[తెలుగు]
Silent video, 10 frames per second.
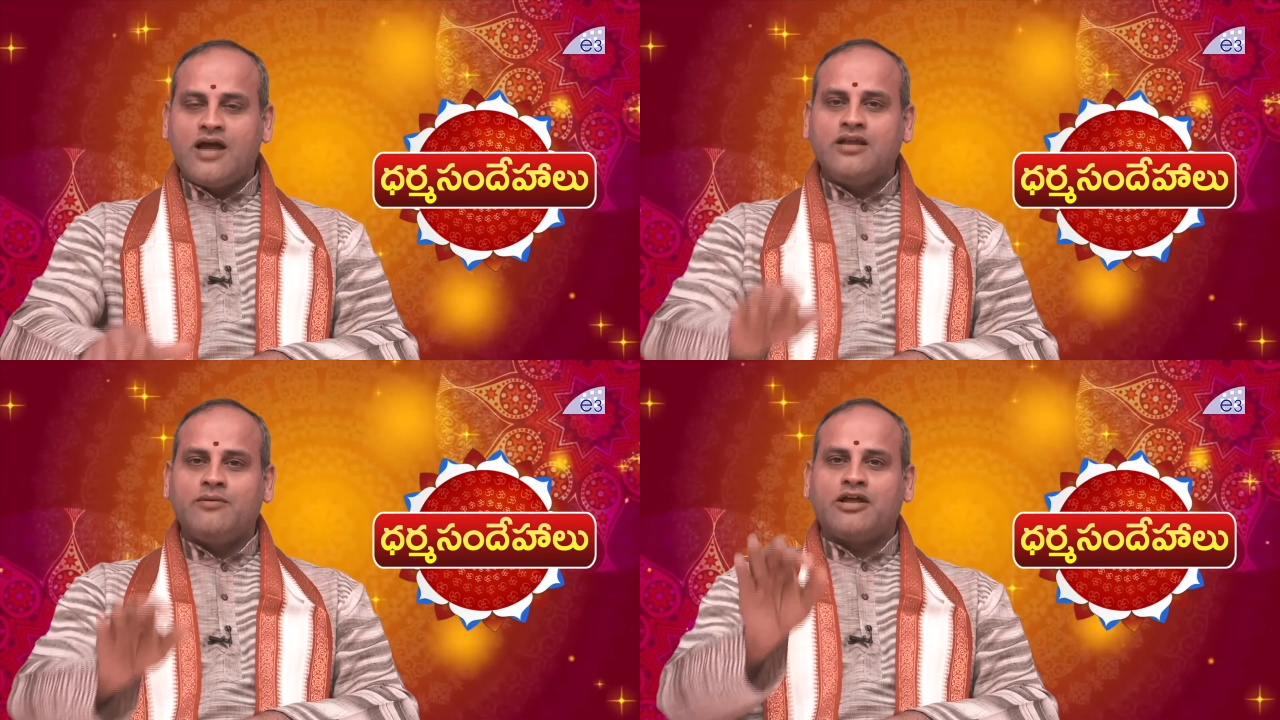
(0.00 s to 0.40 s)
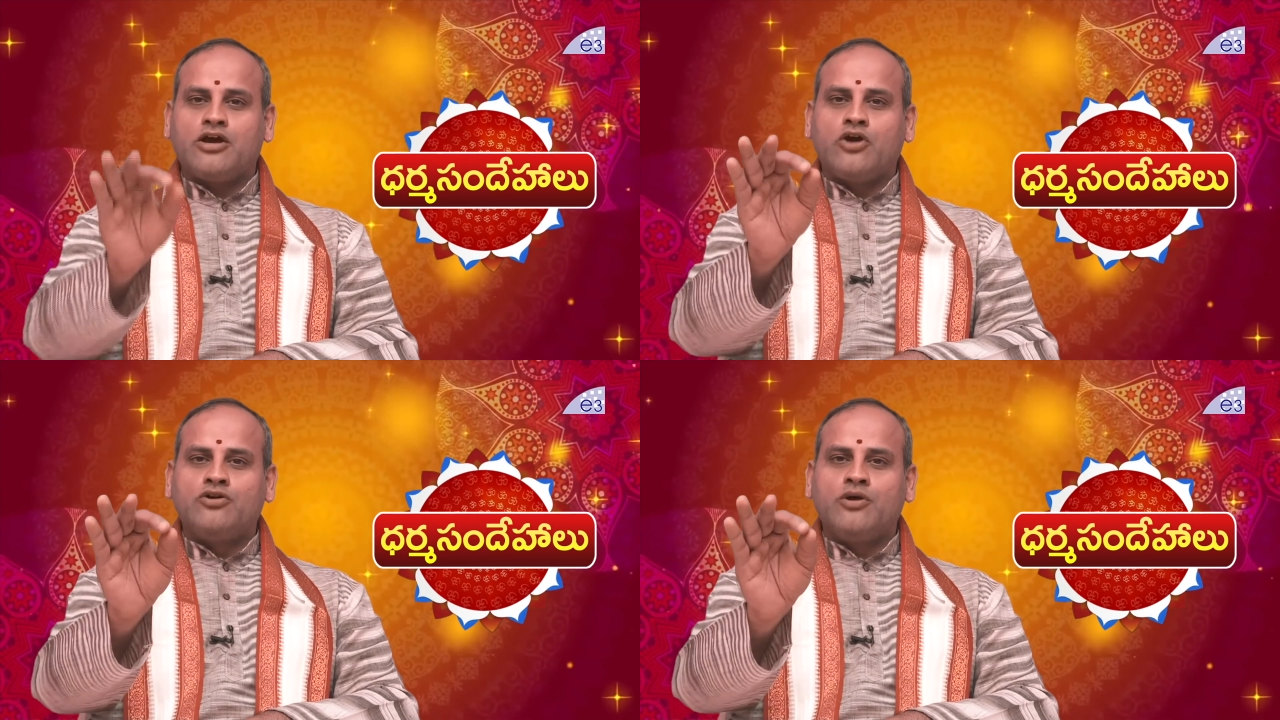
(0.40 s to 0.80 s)
అని మనకి
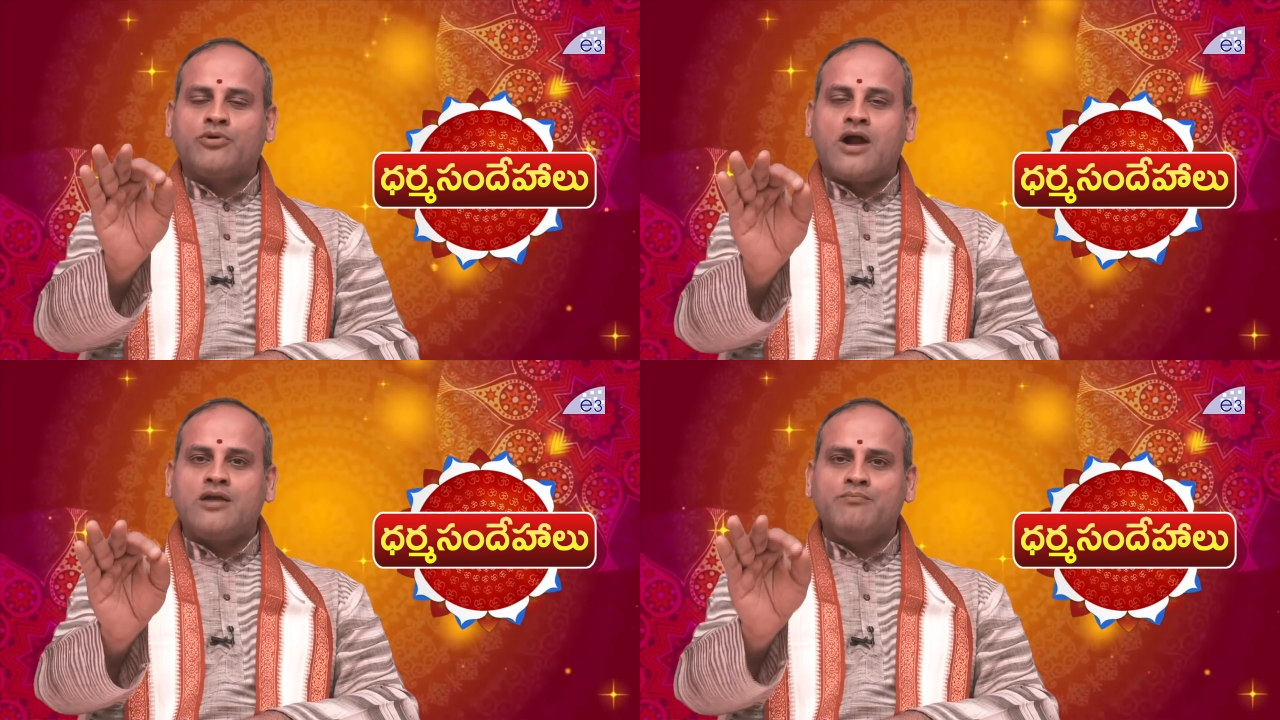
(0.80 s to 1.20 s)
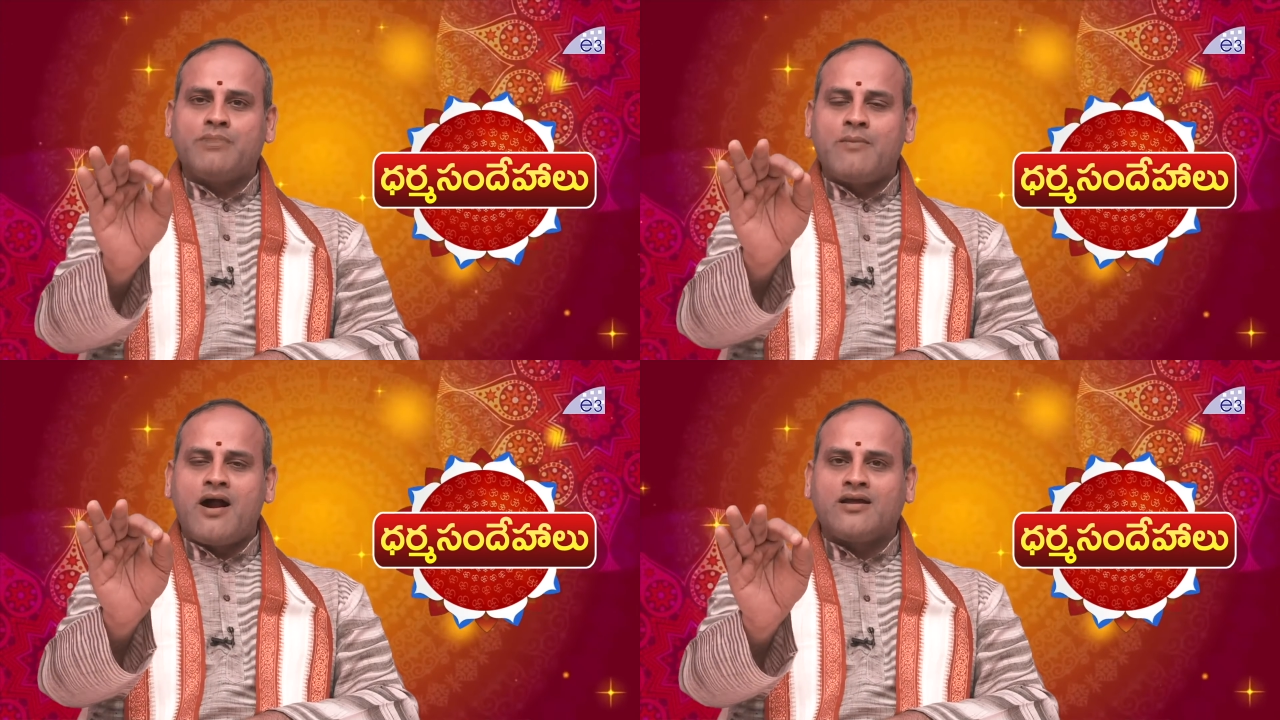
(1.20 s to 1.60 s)
గరుడ పురాణం
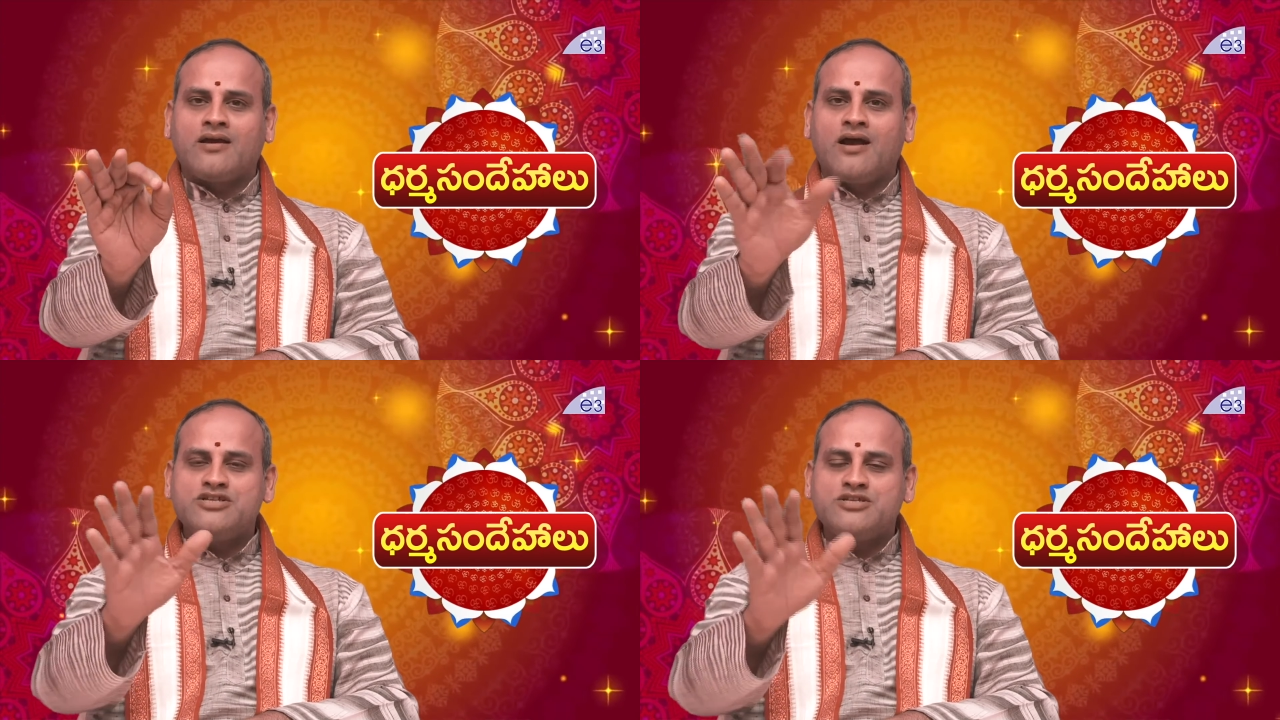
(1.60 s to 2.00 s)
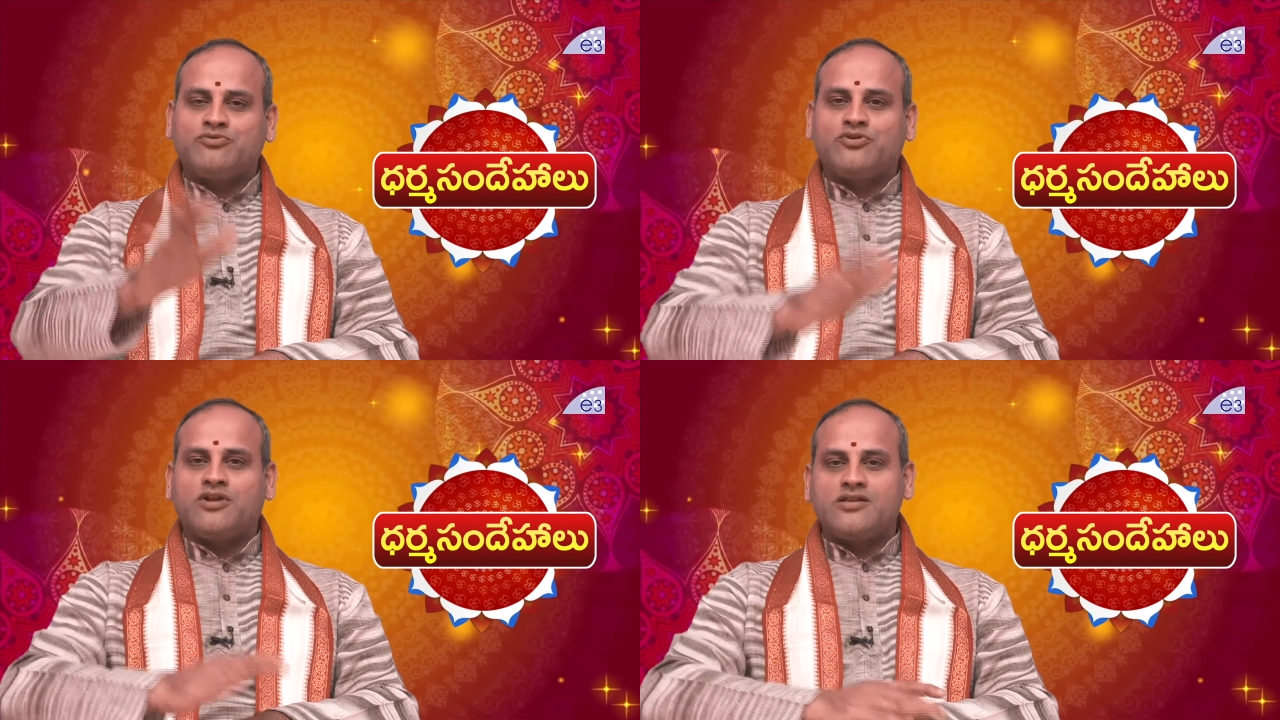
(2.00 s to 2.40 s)
ప్రమాణంగా
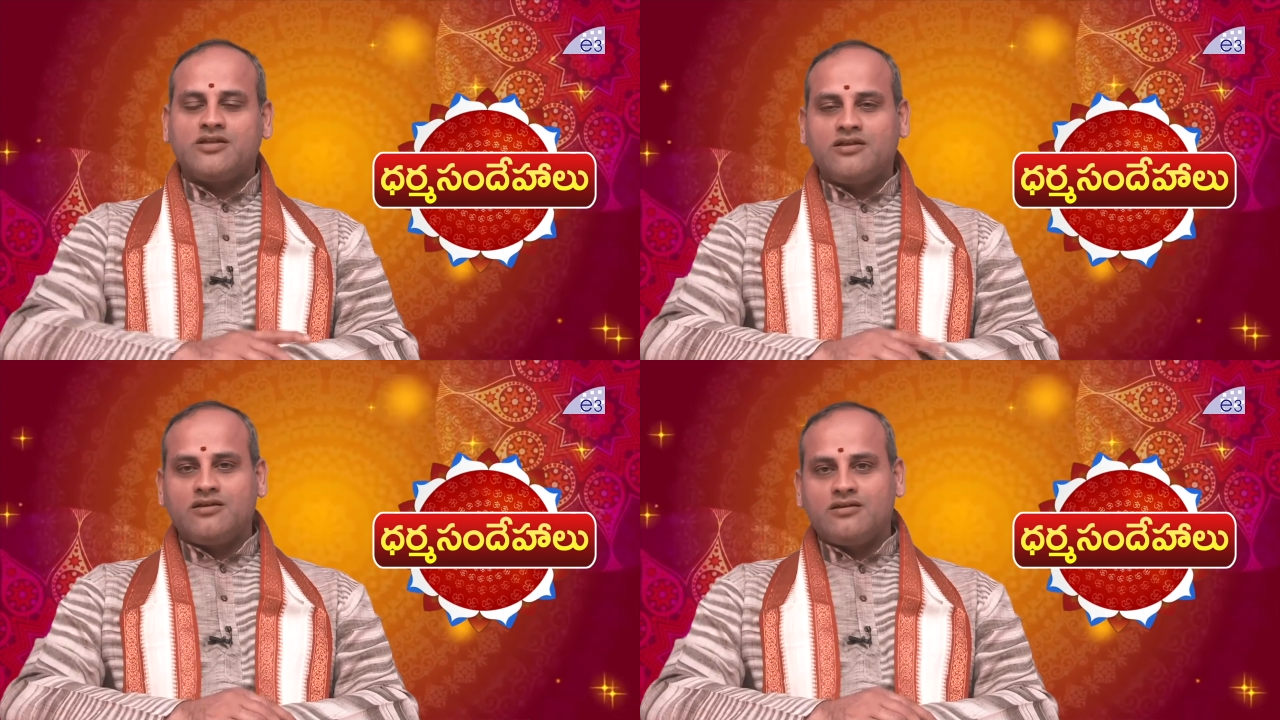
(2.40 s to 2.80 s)
చెప్తున్నది